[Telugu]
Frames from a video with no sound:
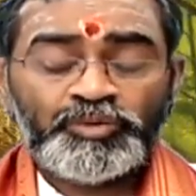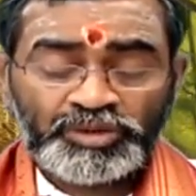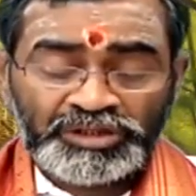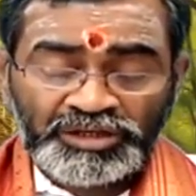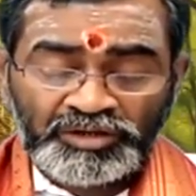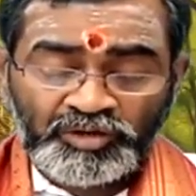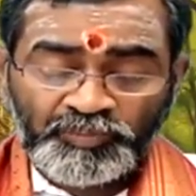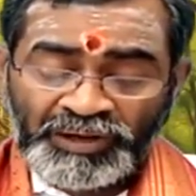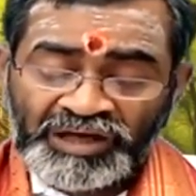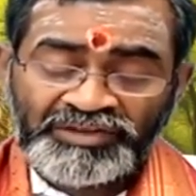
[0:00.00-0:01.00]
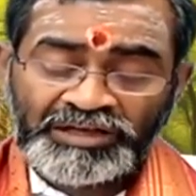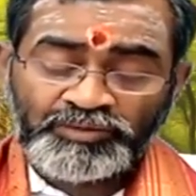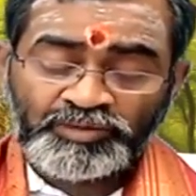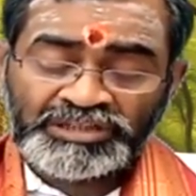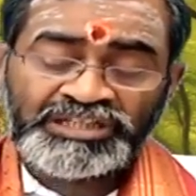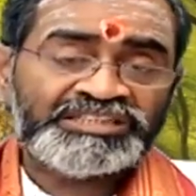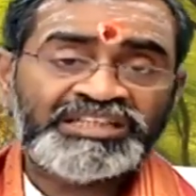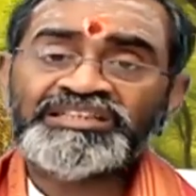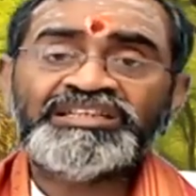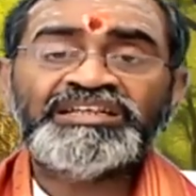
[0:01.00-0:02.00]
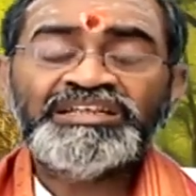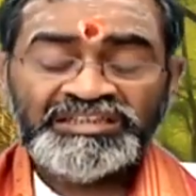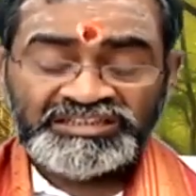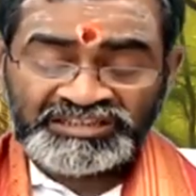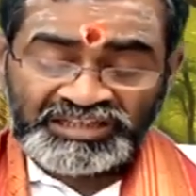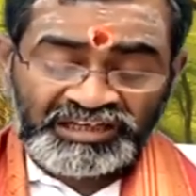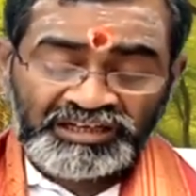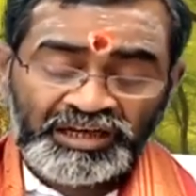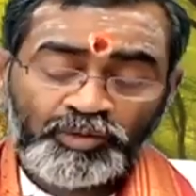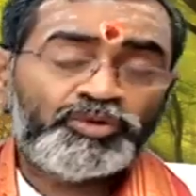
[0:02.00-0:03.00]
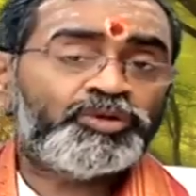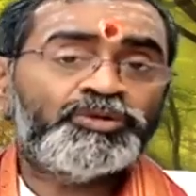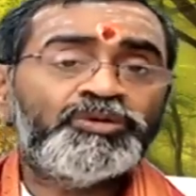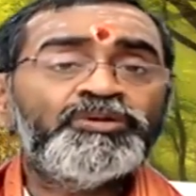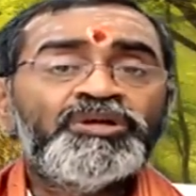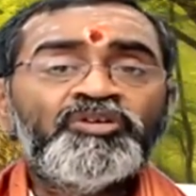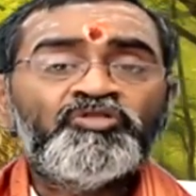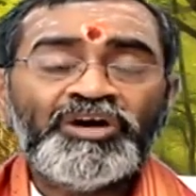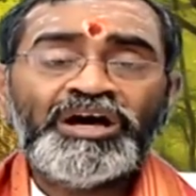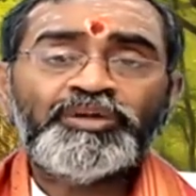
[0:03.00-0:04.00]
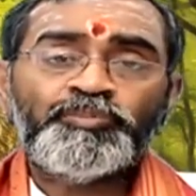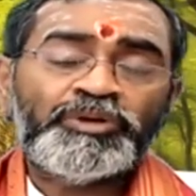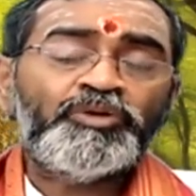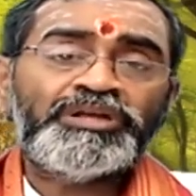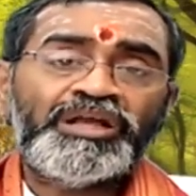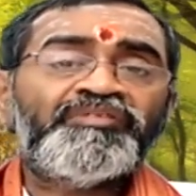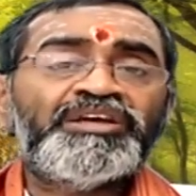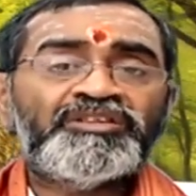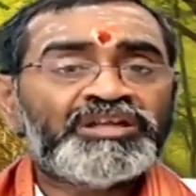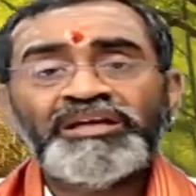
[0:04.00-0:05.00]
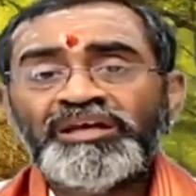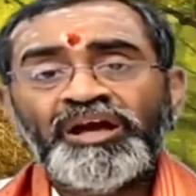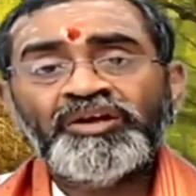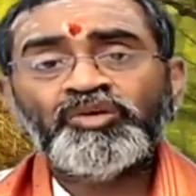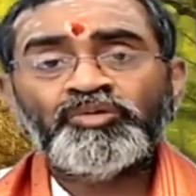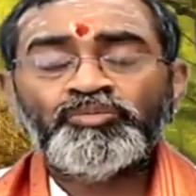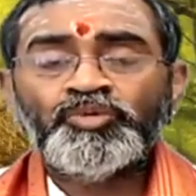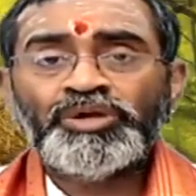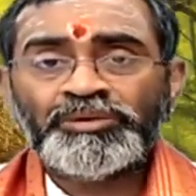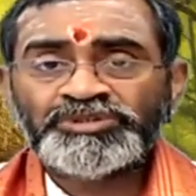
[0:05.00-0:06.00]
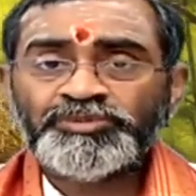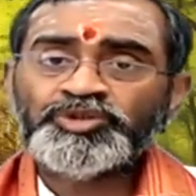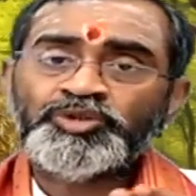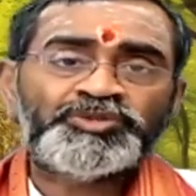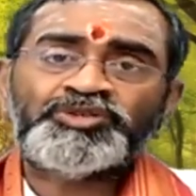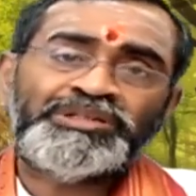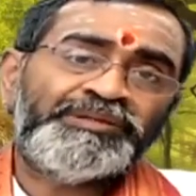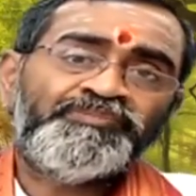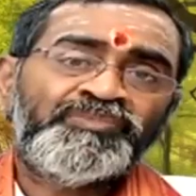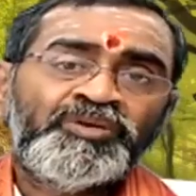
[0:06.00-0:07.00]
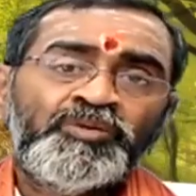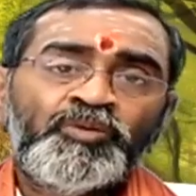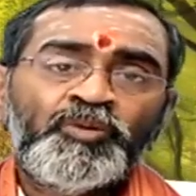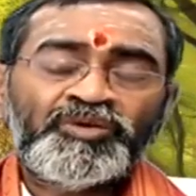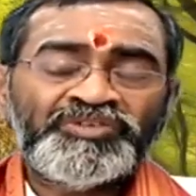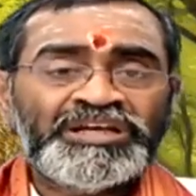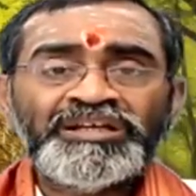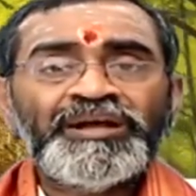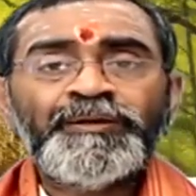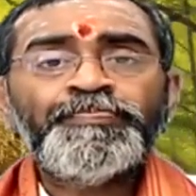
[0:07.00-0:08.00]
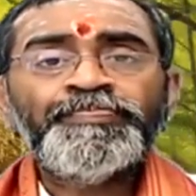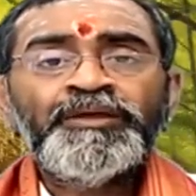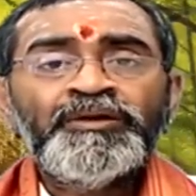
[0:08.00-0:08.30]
ఎవరి హృదయంలో భావాలు హృదయ శక్తి స్థిరంగా ఉంటుందో వారి పనులు నెరవేరుతాయి అంటూ మూడు అంశములు చూపిస్తుంది ఒక విధంగా